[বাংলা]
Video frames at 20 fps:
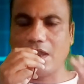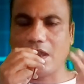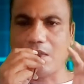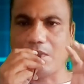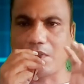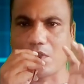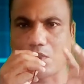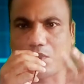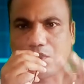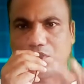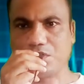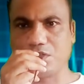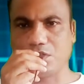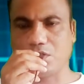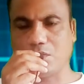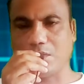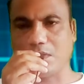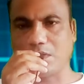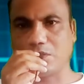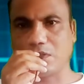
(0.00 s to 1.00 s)
আমার অবশ্যই
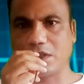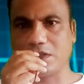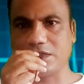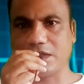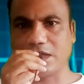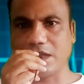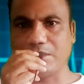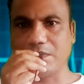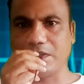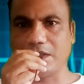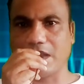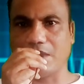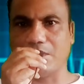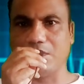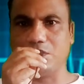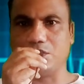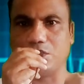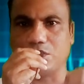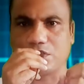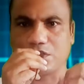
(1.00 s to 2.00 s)
কমান করে জানাবেন
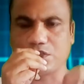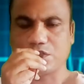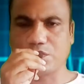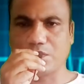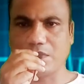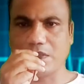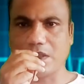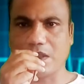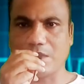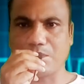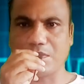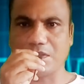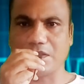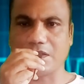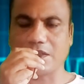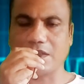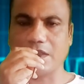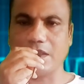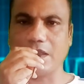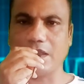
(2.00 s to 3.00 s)
আমি যথাসময়
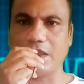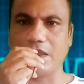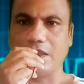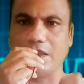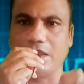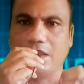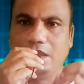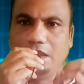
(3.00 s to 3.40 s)
আপনাদেরকে এই